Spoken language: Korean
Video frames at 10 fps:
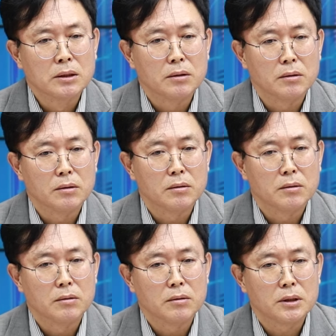
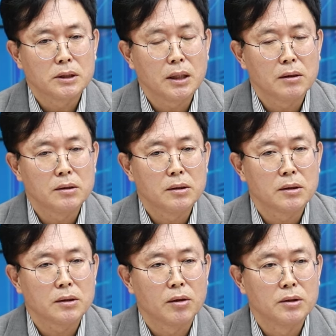어,
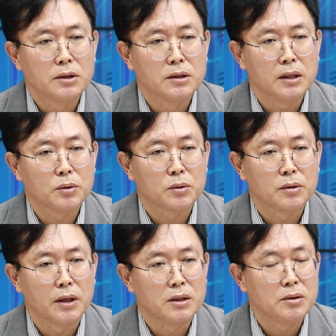시장을 견인을 해줬던
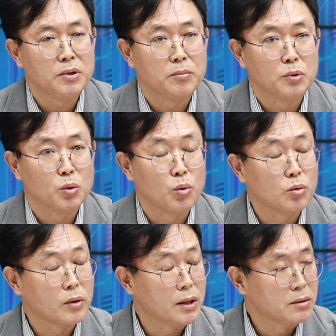HBM도
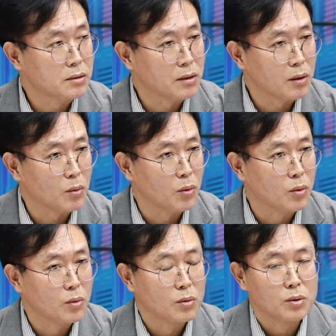공급가인 들어가고
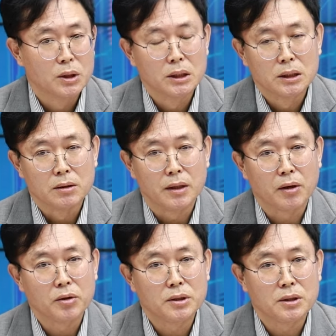네.
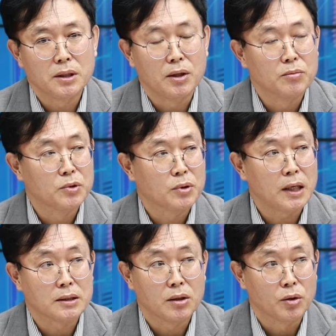레거시 내년부터
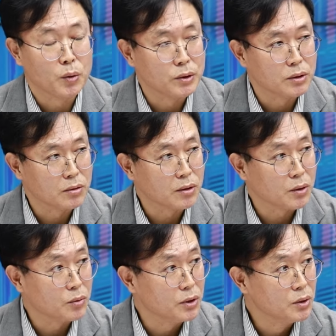당장 어려워질 것
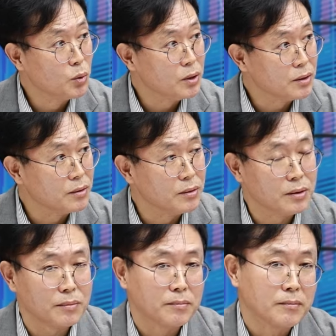같고 이 네. 논리거든요.
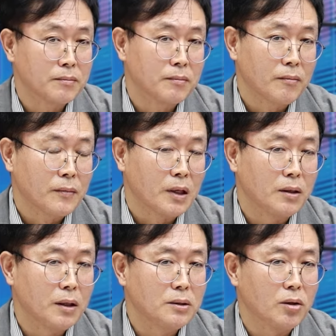아.
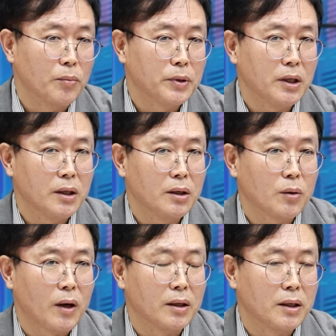근데 이제 업계
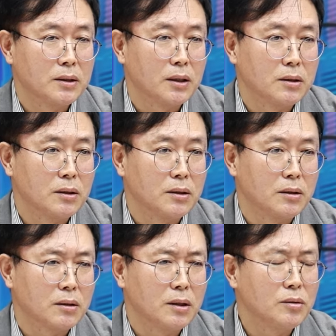관계자들
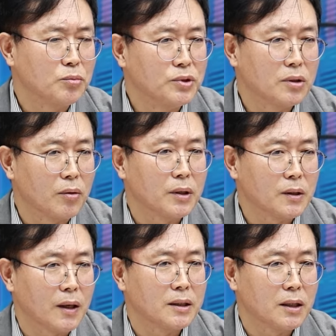근데 이제 문제는 업계
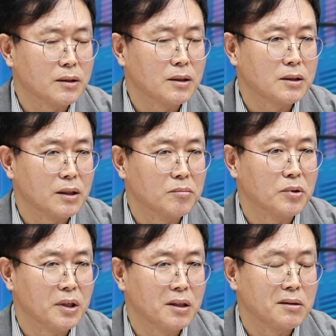관계자들이
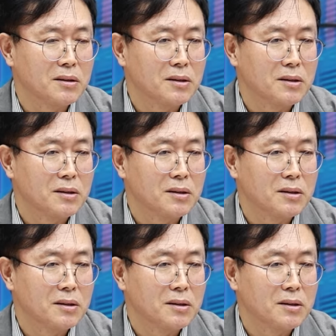지난번에